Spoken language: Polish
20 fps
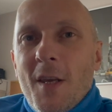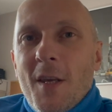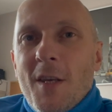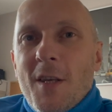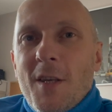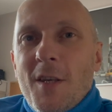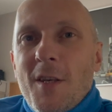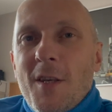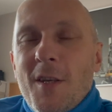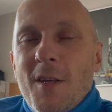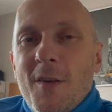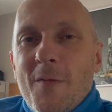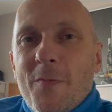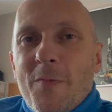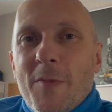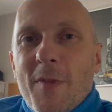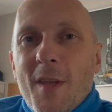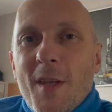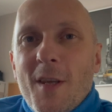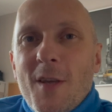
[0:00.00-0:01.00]
i
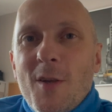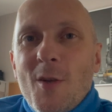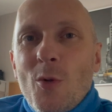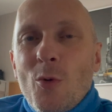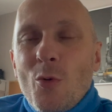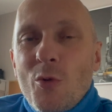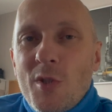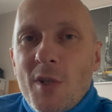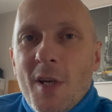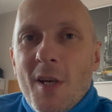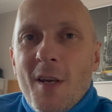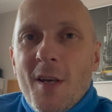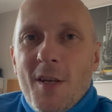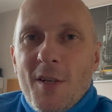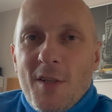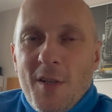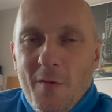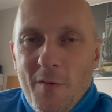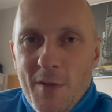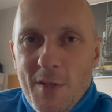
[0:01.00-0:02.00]
i ludzie
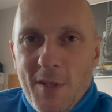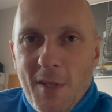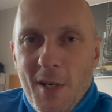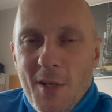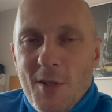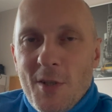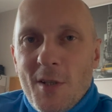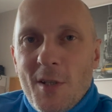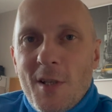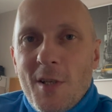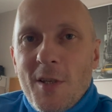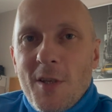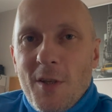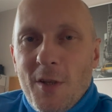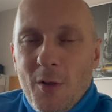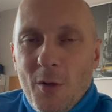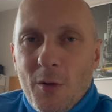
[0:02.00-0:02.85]
się wystraszyli.